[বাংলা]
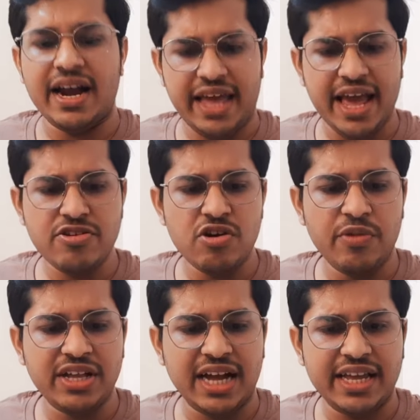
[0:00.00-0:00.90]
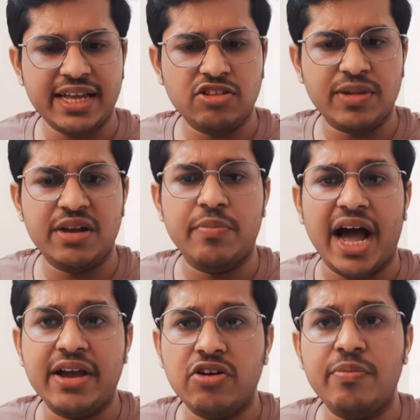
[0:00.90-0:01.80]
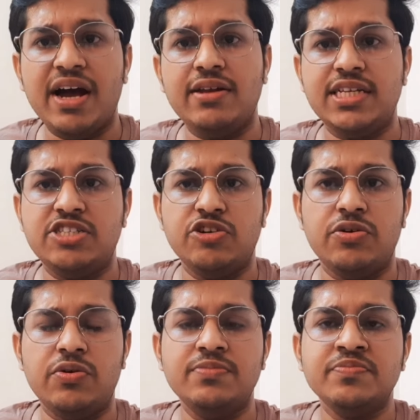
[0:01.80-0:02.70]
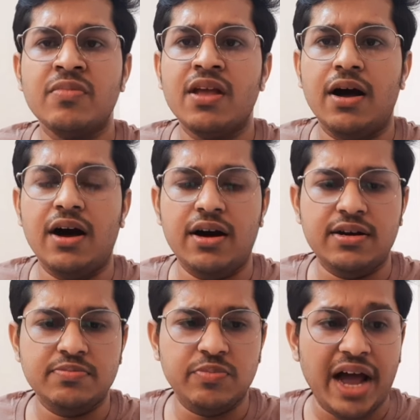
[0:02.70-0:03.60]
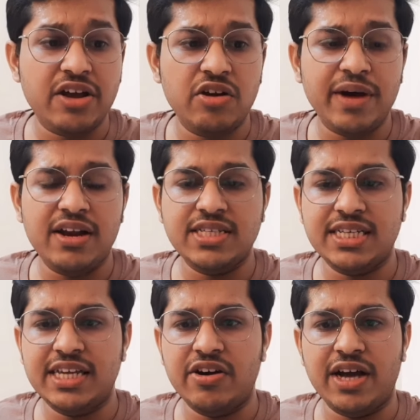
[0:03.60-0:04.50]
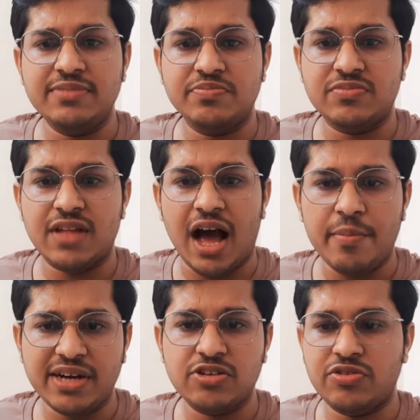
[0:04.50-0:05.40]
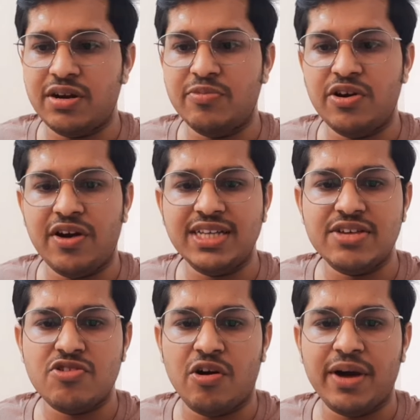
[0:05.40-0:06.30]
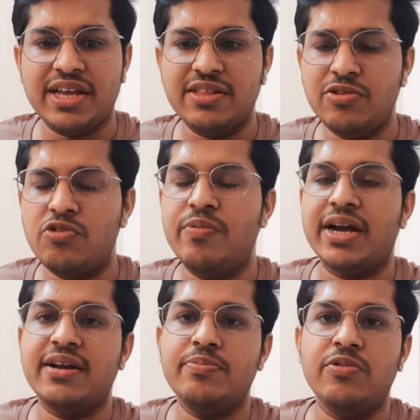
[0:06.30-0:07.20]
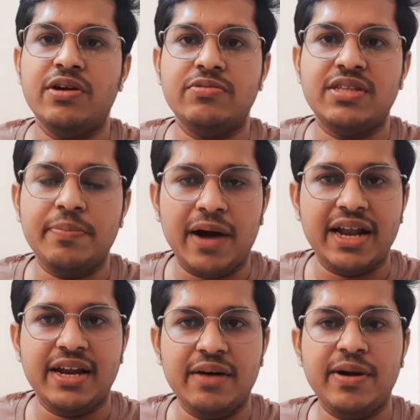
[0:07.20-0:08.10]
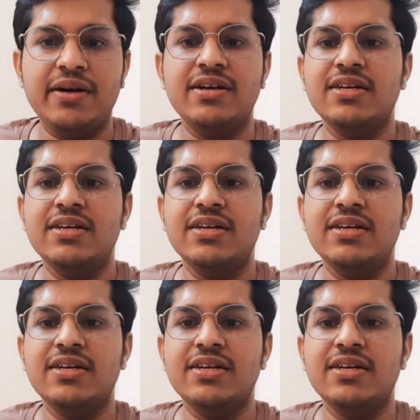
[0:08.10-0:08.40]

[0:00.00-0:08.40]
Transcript: আর এই সময় দাঁড়িয়ে তোমাদের মাইক্রোবায়োলজির জন্য মাইক্রোবায়োলজি কি হয় আমার যতটা মনে হয় যে সবাই কিন্তু খুব একটা পড়ে উঠতে পারে না বা